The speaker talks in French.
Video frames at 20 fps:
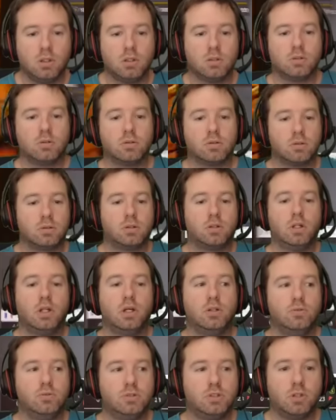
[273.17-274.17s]
Donc
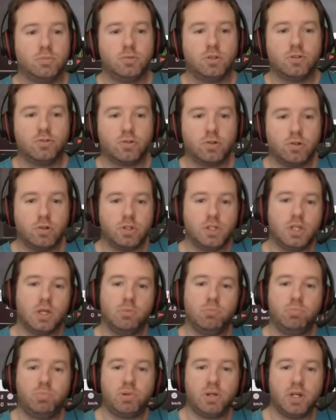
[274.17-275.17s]
là nous sommes devant le
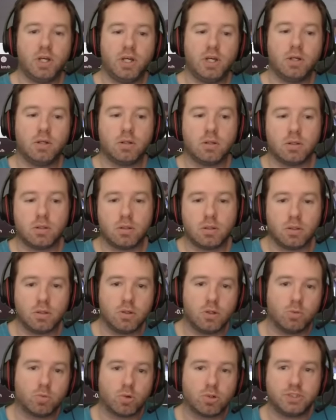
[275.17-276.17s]
gameplay euh,
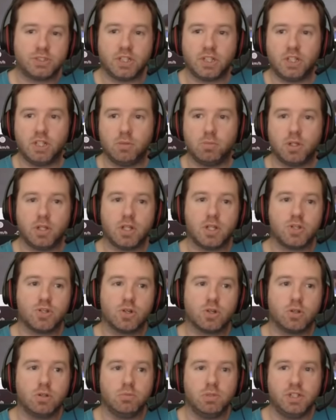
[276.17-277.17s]
de Pro
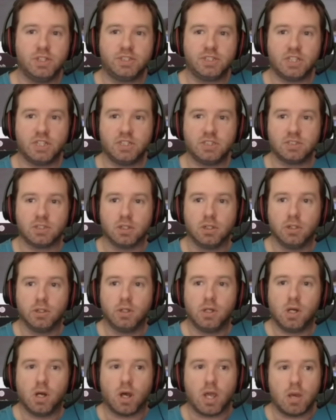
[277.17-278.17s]
Manager 2016.
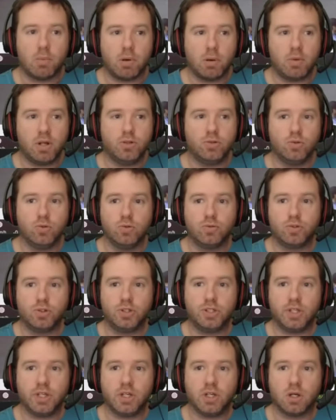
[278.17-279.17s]
Ah, il y a pas mal de
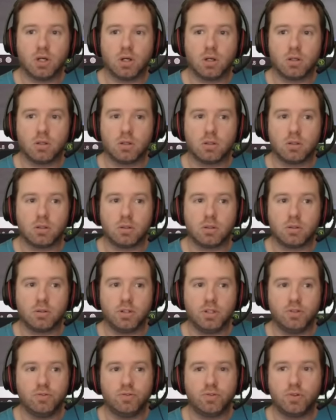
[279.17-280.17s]
nouveautés hein, au
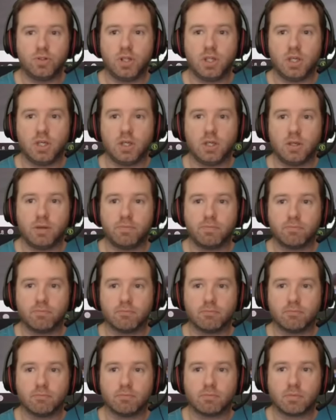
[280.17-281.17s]
niveau des,
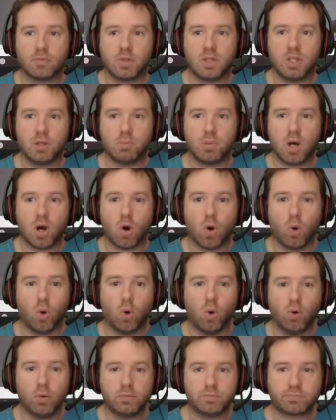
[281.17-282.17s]
des barres en haut.